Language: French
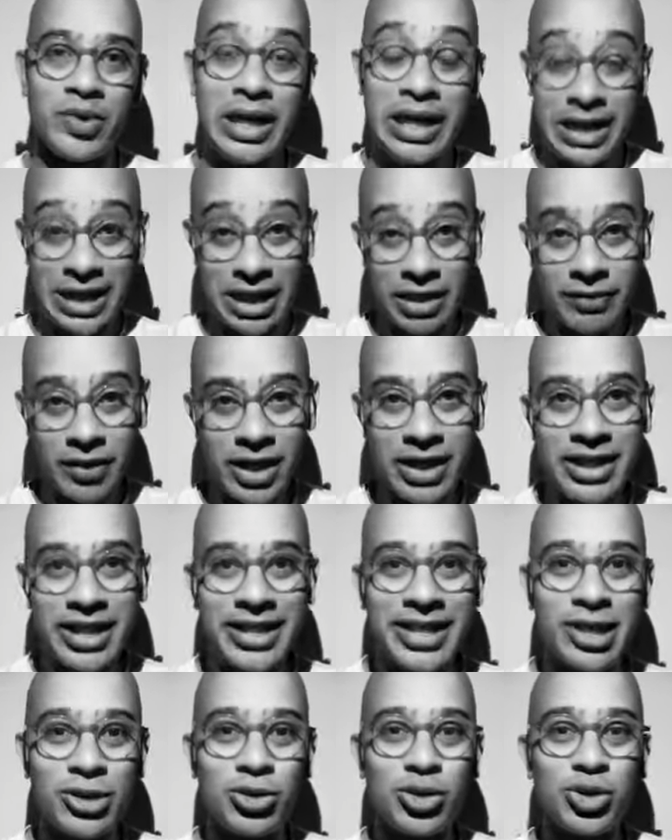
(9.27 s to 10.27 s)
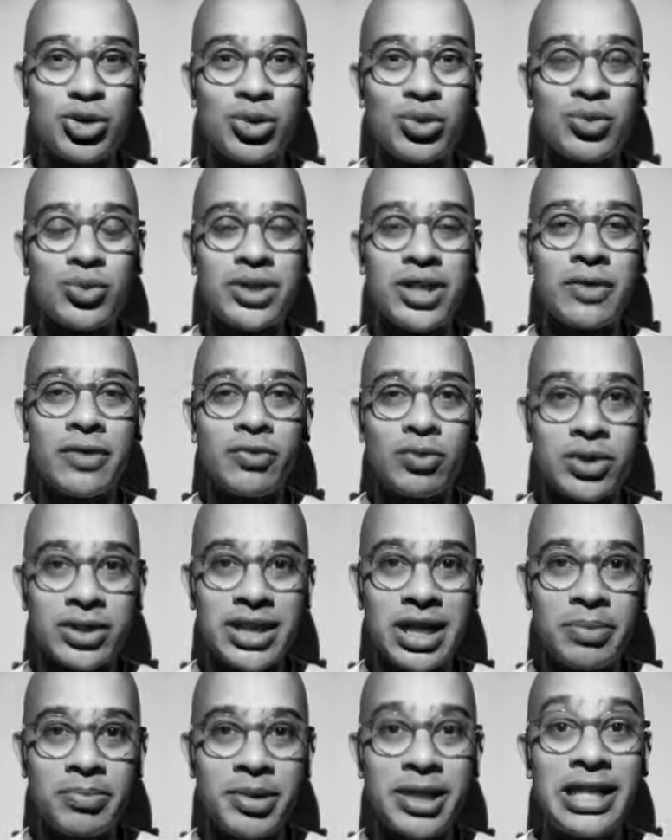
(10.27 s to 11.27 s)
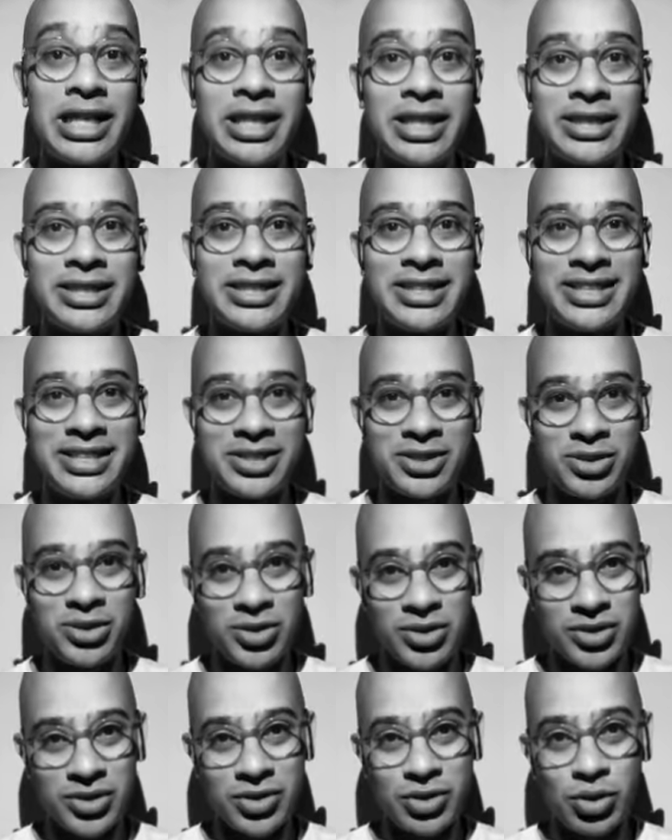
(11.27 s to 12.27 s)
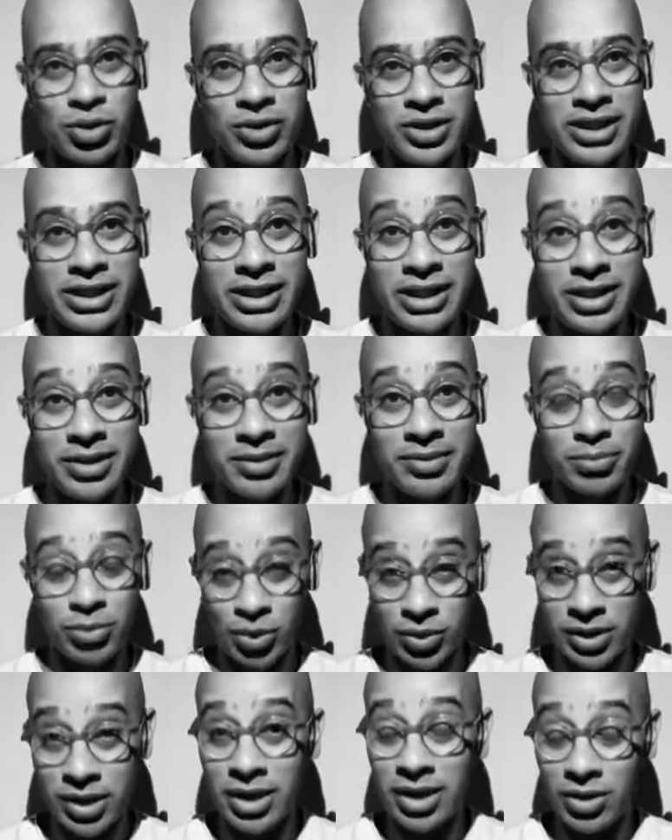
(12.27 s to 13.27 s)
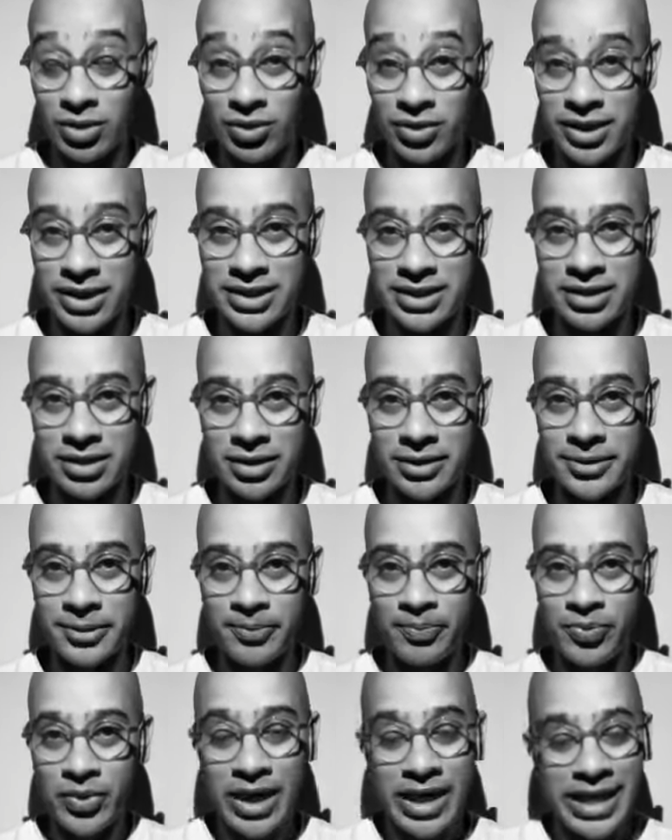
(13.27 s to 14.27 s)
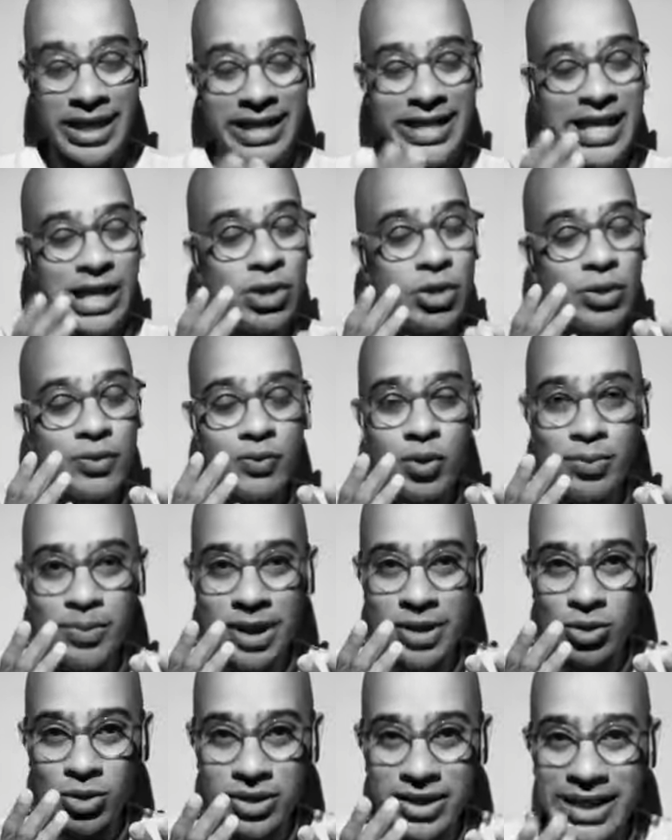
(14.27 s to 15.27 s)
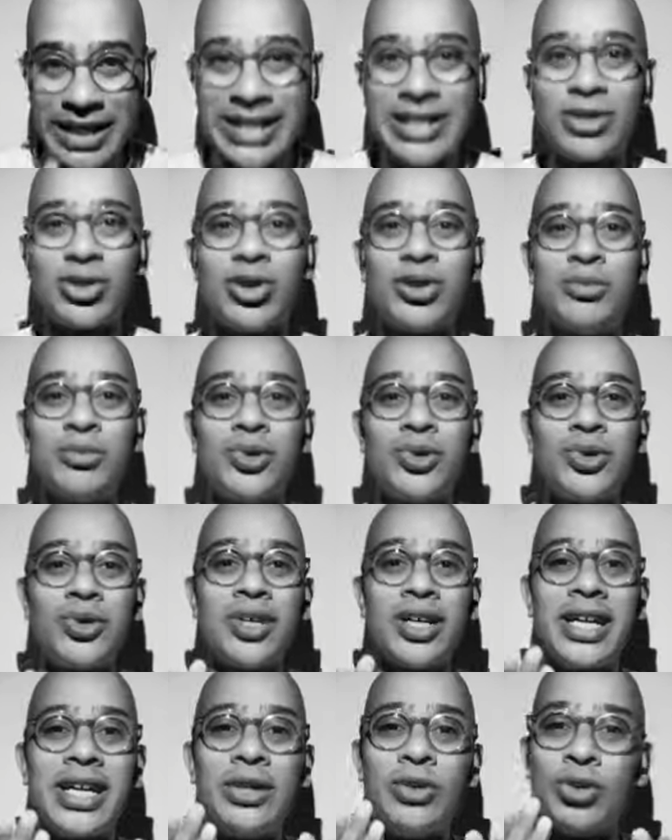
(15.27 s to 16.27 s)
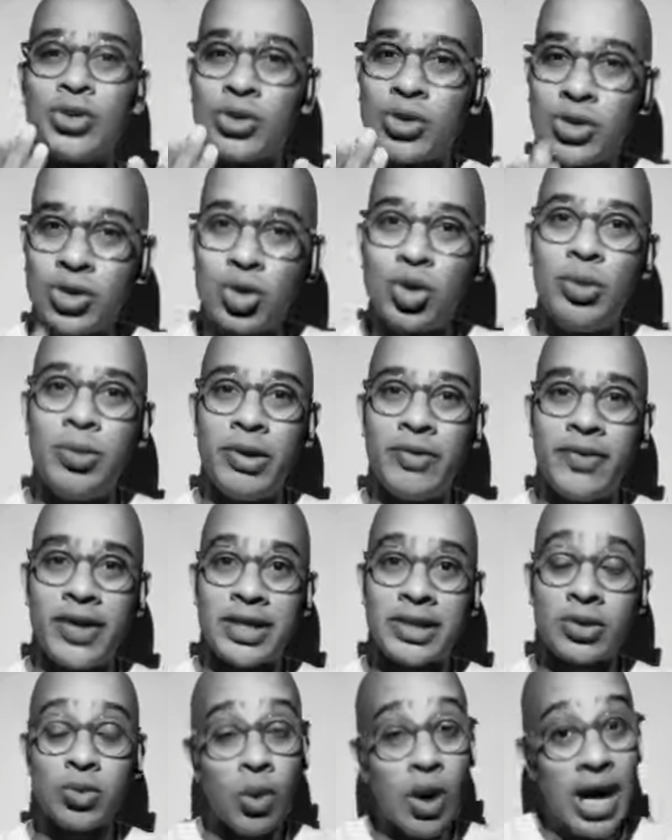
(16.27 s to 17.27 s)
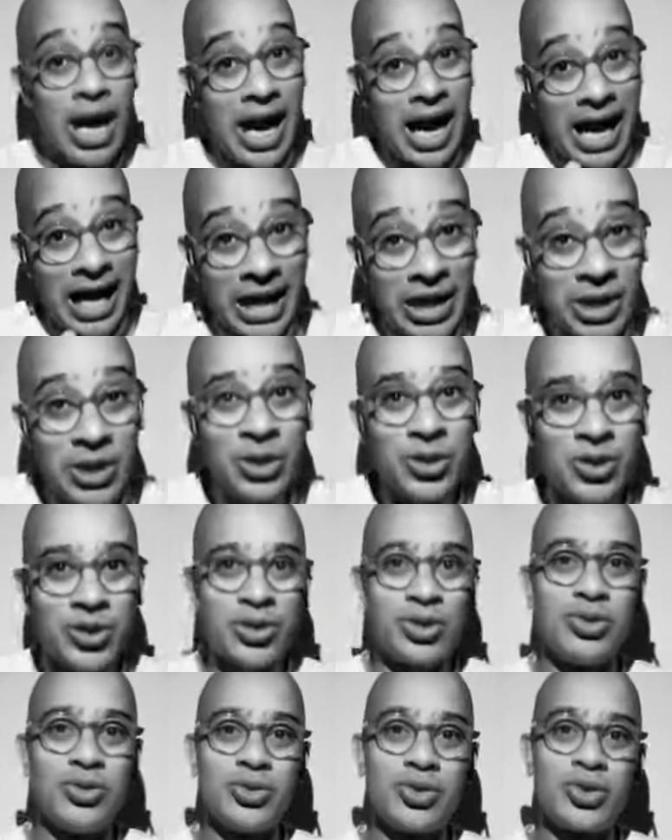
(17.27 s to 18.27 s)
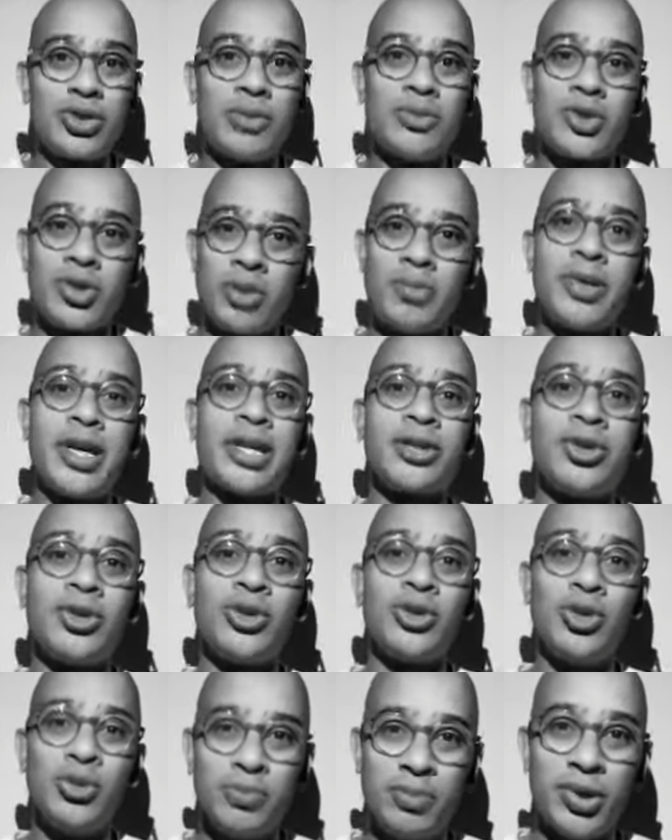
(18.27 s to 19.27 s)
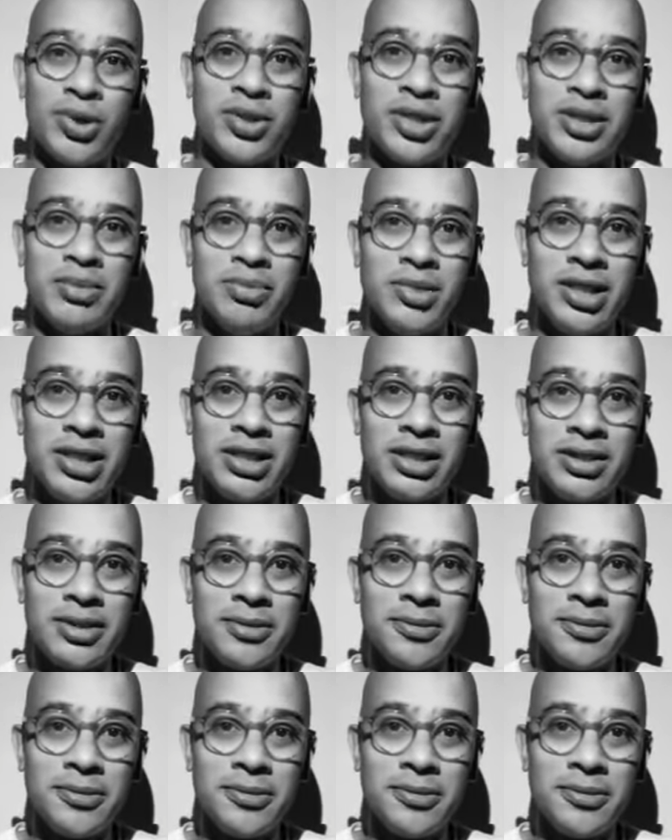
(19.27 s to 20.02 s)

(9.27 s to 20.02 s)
Il est vrai, il y a quelques jours, nous avons appris l'existence de dîners mondains clandestins, et quel ne fut pas notre étonnement et notre stupéfaction alors que nous sommes en période de pandémie.